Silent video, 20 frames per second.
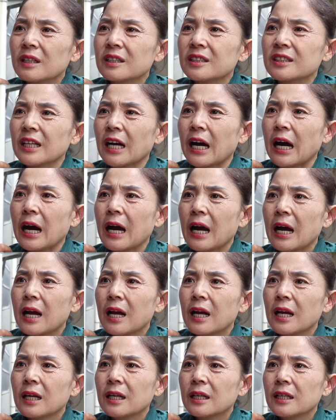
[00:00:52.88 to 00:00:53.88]
儿子，
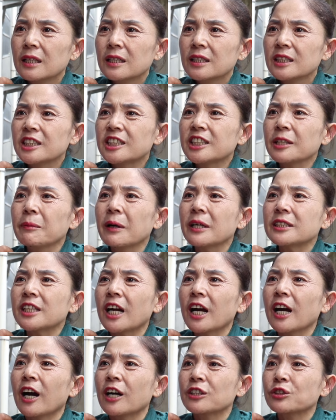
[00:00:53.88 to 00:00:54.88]
你怎么
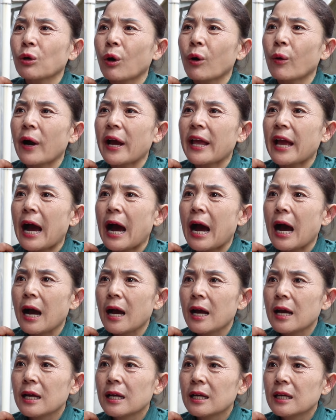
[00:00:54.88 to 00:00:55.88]
这样说话呀？
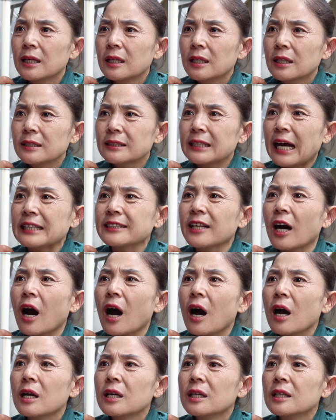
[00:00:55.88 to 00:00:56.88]
难
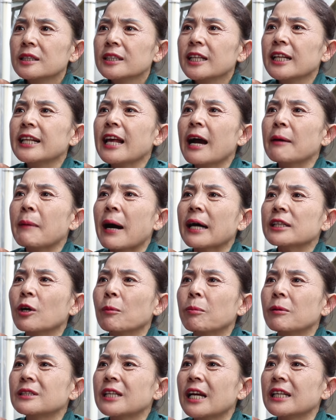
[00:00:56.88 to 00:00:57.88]
道你连妈
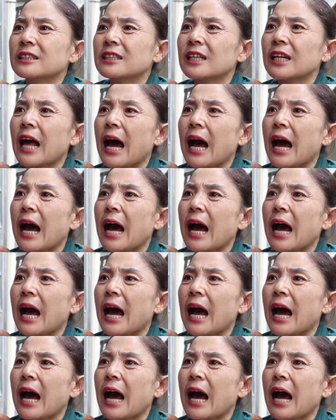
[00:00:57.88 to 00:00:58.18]
都不认识